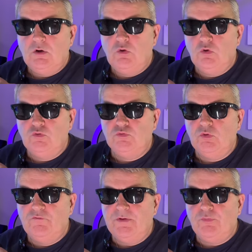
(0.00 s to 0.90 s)
le
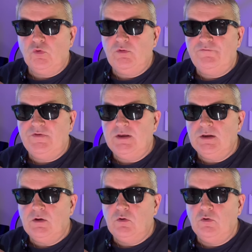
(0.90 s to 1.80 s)
W pour le
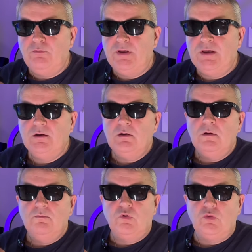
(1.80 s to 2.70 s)
Wi-Fi, le B
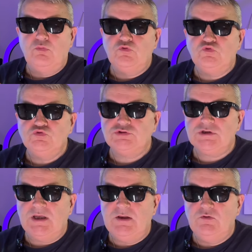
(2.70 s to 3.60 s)
pour le Bluetooth
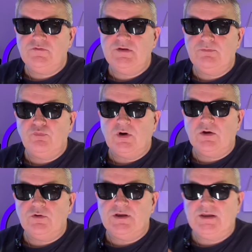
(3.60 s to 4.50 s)
et le C pour la
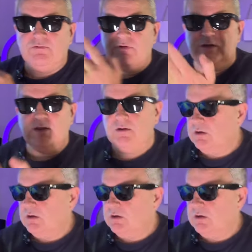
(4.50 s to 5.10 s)
connectivité.